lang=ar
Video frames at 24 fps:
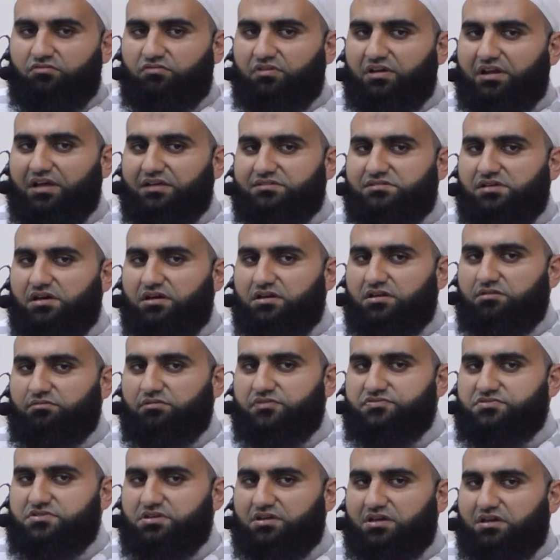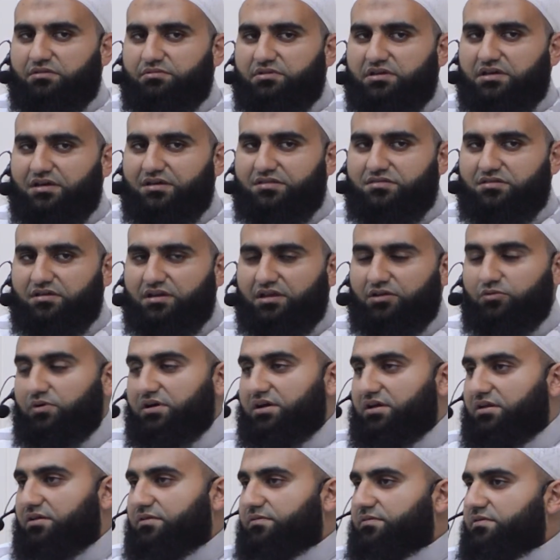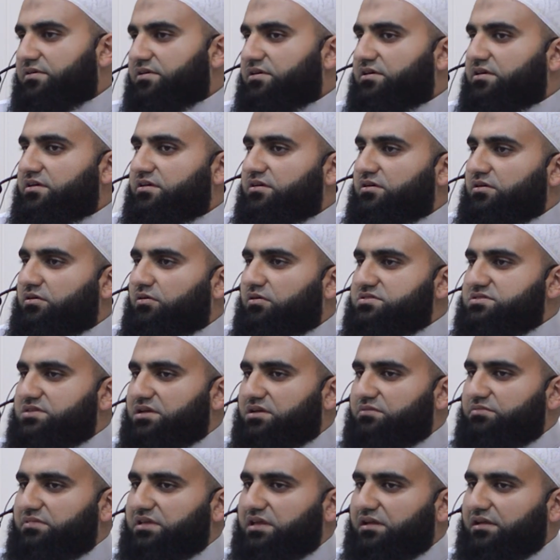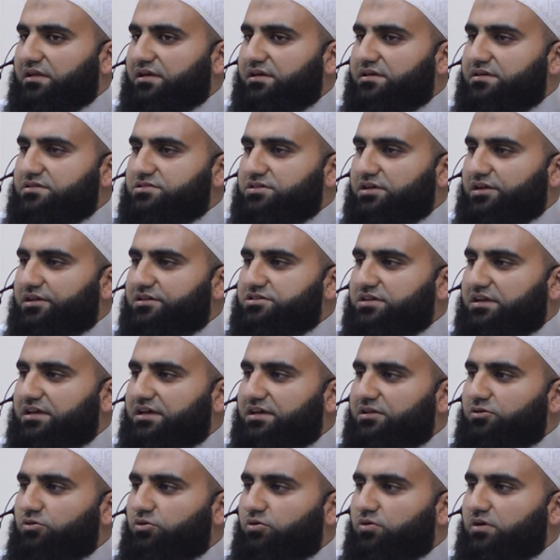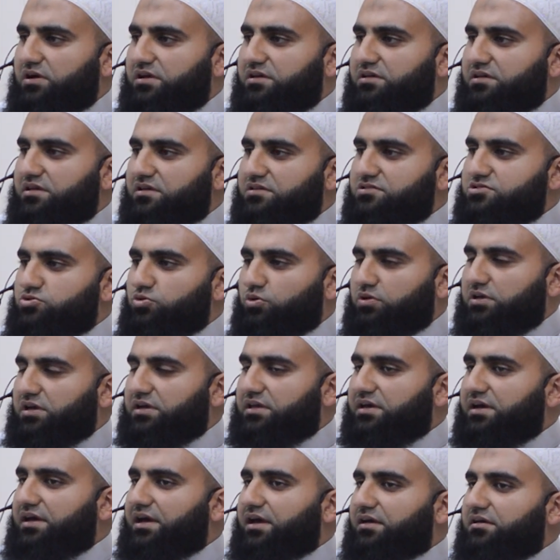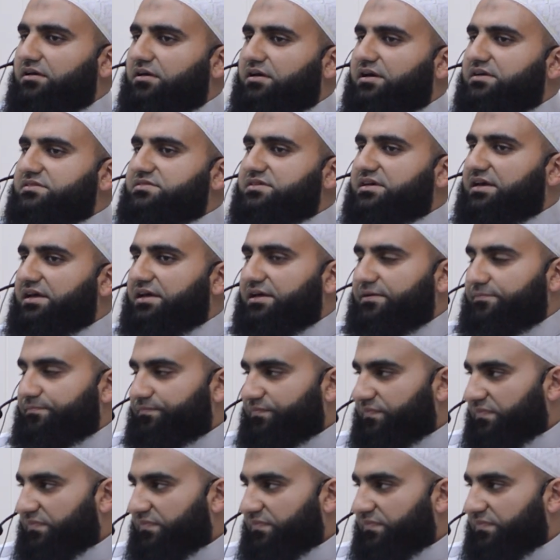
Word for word: فلا تحرم نفسك من هذه الأنوار واسأل من الله جل جلاله أن يرزقك حقيقتها